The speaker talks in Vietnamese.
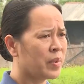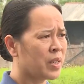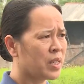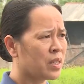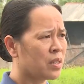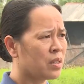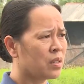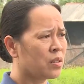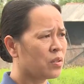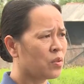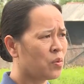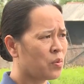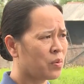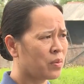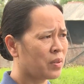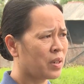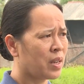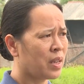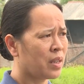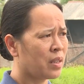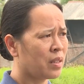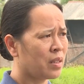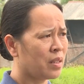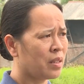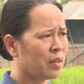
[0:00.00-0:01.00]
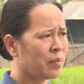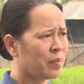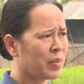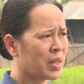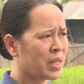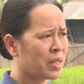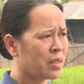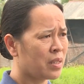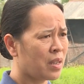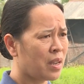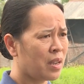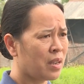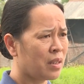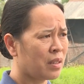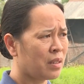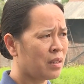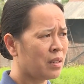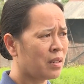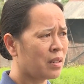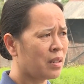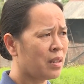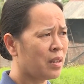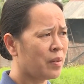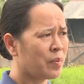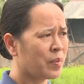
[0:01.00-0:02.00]
mình sử dụng này thì mình sẽ
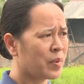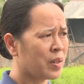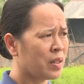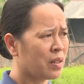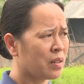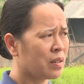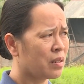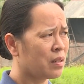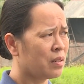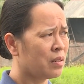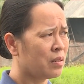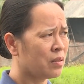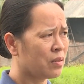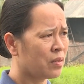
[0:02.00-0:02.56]
tiết kiệm được